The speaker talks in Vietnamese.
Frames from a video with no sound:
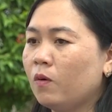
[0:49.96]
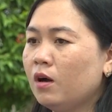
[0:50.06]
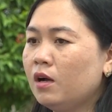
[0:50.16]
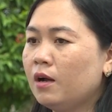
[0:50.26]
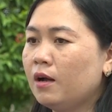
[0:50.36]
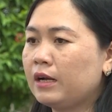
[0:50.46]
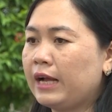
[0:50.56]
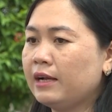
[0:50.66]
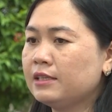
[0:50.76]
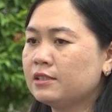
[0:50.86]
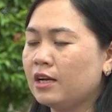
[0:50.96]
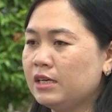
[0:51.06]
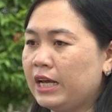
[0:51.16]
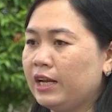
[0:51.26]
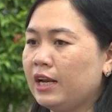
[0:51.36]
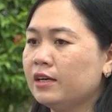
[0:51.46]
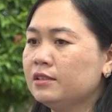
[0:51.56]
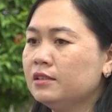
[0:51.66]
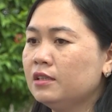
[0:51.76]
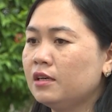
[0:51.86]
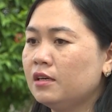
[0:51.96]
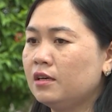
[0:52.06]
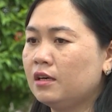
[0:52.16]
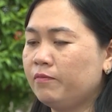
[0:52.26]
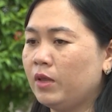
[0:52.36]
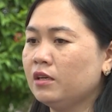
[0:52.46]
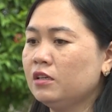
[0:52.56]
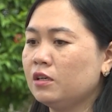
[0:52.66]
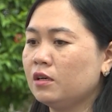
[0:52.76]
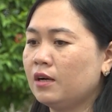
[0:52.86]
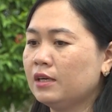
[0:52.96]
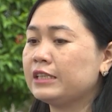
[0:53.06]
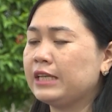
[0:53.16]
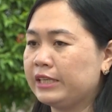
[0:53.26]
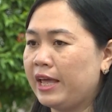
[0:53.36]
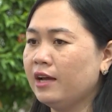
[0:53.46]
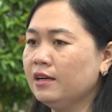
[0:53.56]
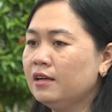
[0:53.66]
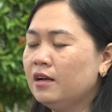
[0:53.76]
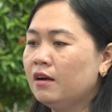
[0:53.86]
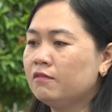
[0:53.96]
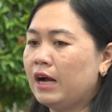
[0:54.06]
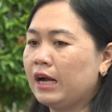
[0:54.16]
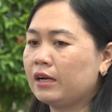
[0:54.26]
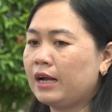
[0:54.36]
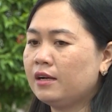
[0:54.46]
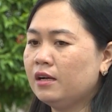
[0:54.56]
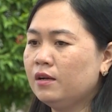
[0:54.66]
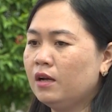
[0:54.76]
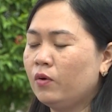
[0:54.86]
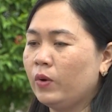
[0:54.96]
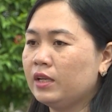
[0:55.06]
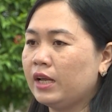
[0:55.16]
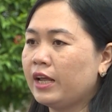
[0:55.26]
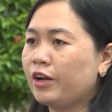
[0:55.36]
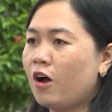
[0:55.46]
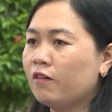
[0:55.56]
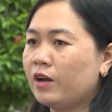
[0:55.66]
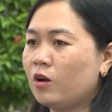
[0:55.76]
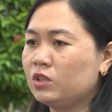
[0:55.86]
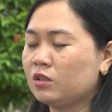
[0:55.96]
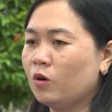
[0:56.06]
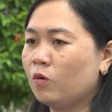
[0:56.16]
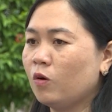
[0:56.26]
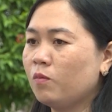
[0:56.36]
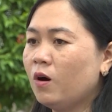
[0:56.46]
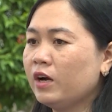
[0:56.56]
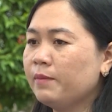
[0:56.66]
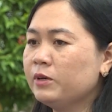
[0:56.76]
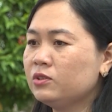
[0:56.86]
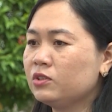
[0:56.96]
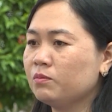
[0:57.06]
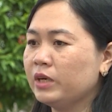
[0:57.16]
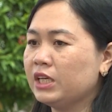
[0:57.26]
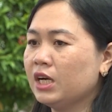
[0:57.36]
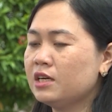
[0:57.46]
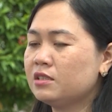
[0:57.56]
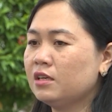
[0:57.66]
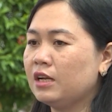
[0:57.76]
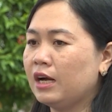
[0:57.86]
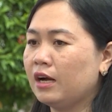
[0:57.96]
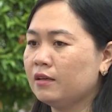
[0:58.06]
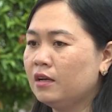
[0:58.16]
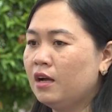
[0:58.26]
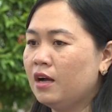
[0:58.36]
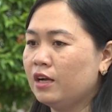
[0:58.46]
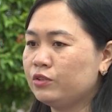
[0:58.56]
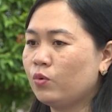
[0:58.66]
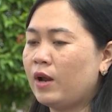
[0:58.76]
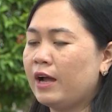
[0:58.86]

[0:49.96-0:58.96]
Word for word: của các sở ngành ở cấp tỉnh thì rất là chặt chẽ và các huyện thị thành đoàn và đoàn trực thuộc cũng có cái bước chuẩn bị hết sức là chu